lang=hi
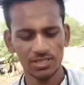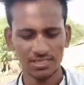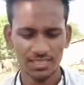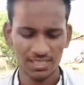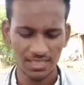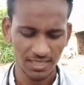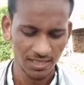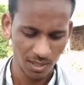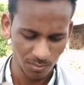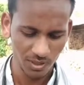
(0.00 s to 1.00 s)
जैसे कि
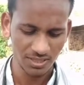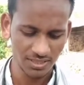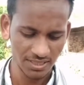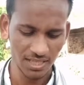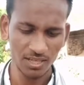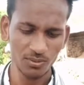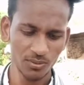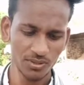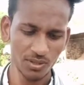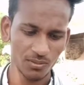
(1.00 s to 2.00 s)
अब मैं इसकी लाक
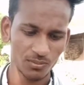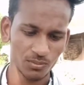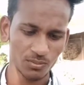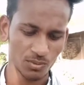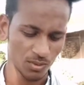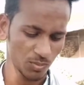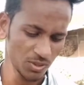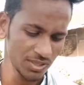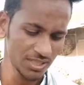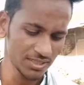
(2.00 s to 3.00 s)
खोलता हूँ तो
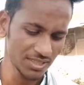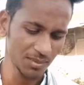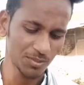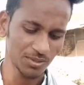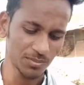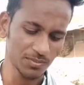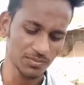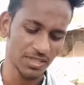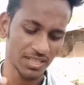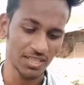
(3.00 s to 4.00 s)
बहुत ही अच्छा
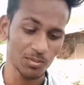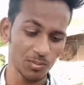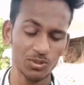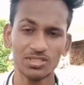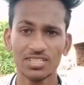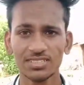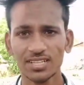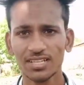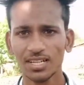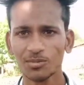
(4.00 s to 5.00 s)
देखने में बहुत ही अच्छा
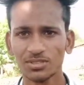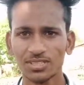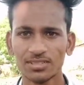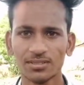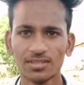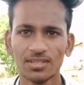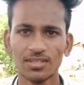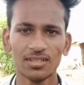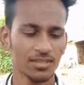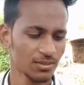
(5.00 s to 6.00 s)
लग रहा है मुझे
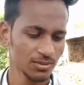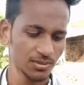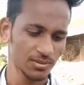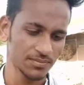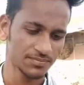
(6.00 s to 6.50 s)
तो